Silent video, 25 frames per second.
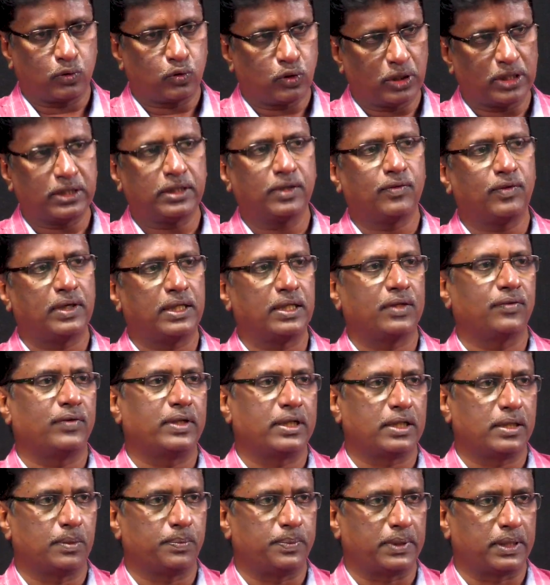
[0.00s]
குறைந்த விலைக்கு
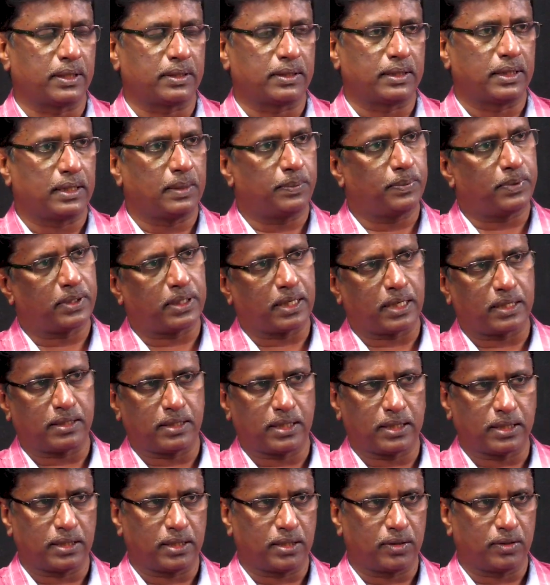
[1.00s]
விற்கப்பட்டதால் இப்போ
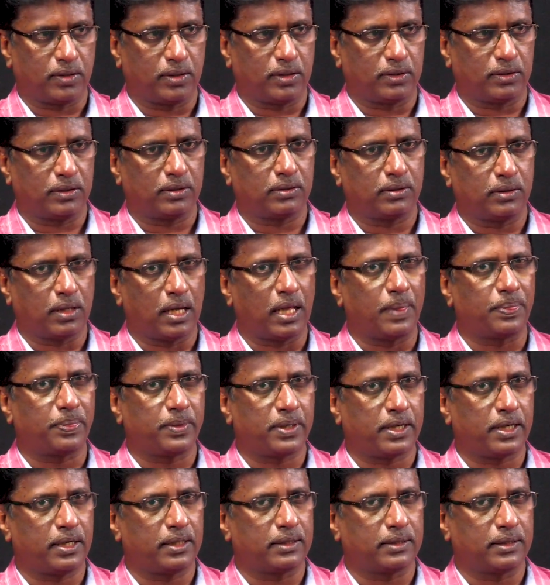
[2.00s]
கர்நாடகாவாகட்டும்
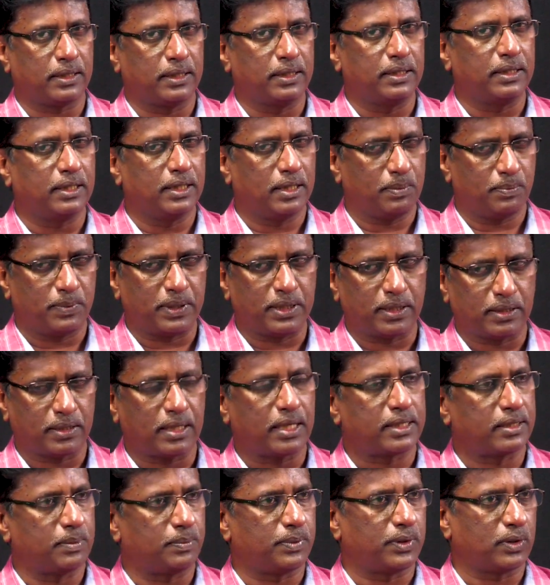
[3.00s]
ஆந்திராவில் தெலுங்கில்
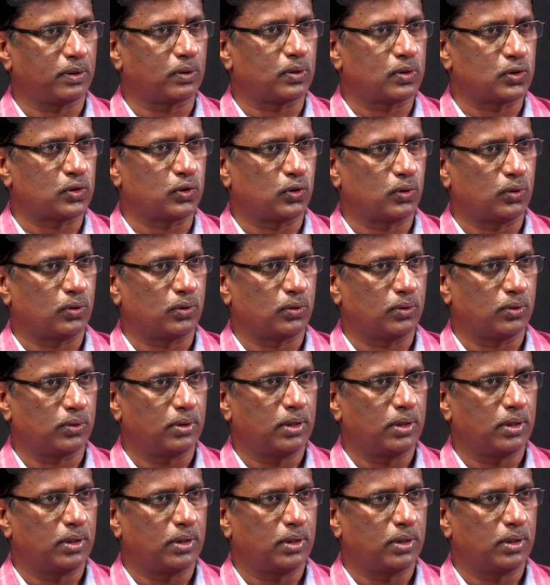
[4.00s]
மட்டும்தான் அந்த படம் கொஞ்சம்